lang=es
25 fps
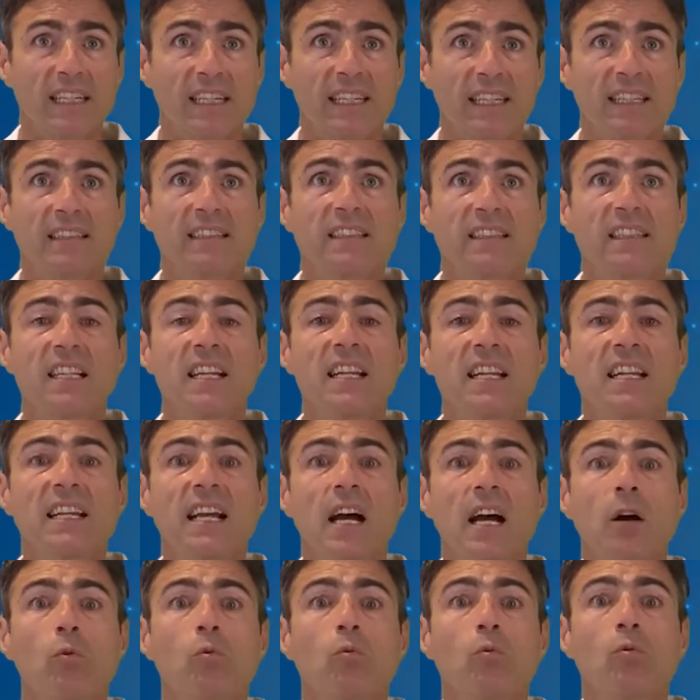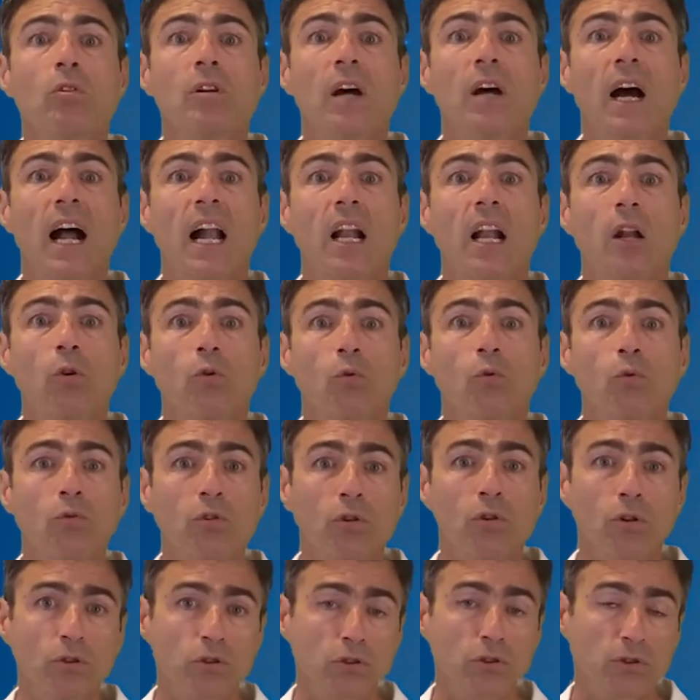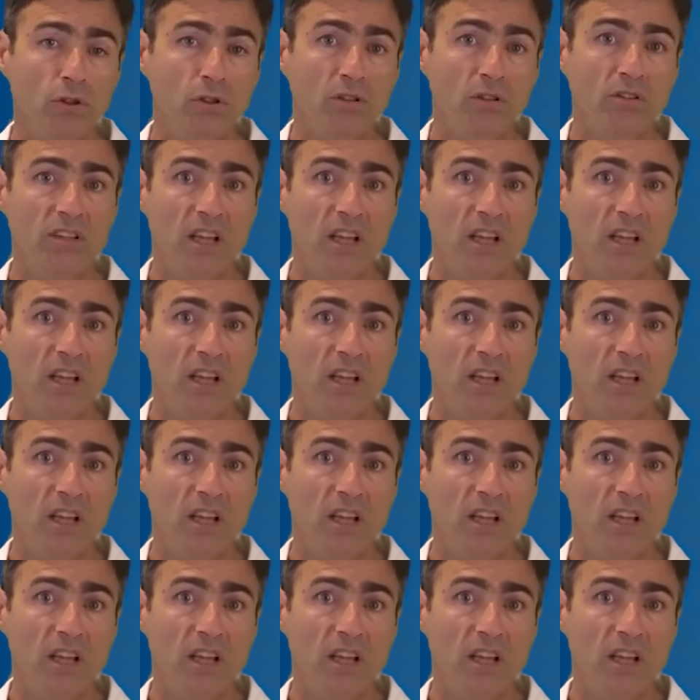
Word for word: que tiene aún algunos